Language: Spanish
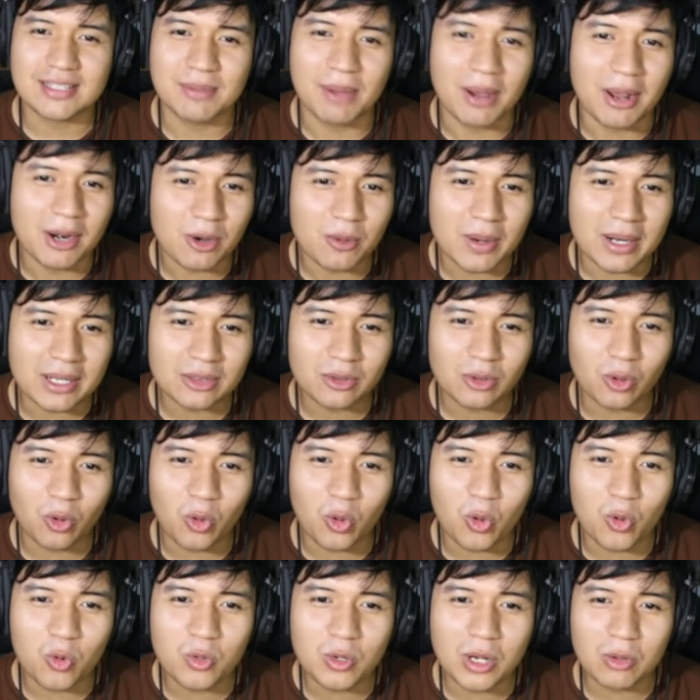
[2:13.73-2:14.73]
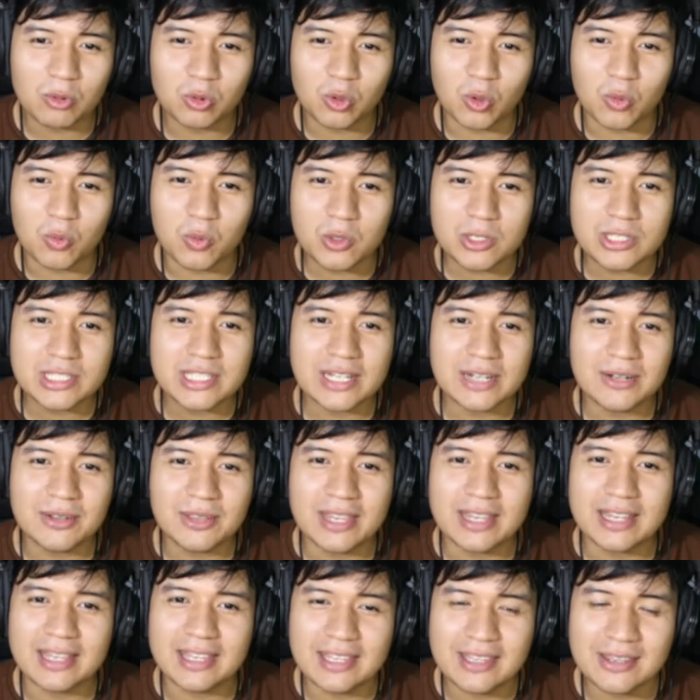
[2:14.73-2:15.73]
Se va a robar todo un autobús lleno
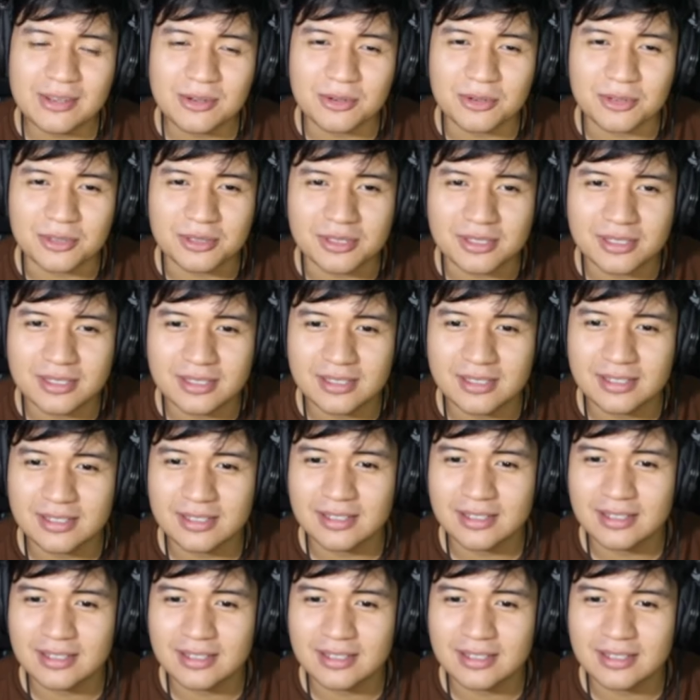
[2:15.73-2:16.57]
de niños.